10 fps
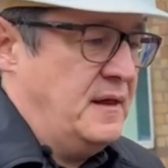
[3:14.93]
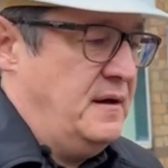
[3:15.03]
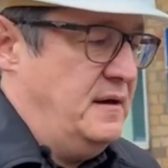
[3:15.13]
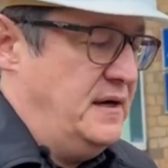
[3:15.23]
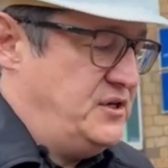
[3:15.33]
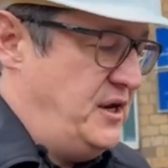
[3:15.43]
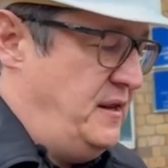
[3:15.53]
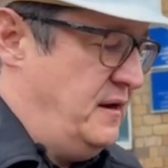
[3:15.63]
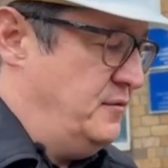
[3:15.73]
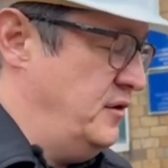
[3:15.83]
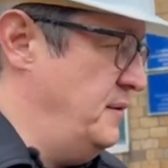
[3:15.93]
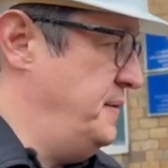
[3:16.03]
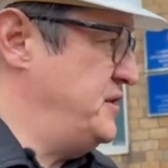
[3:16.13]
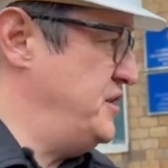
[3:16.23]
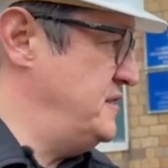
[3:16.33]
э, решения, которые
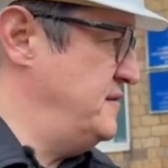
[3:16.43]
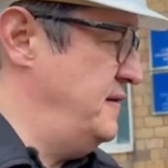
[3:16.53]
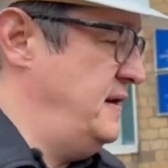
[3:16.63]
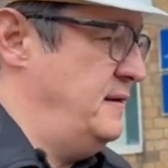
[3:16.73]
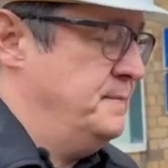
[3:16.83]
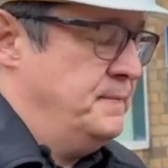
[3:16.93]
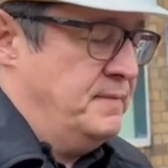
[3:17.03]
предшествовали,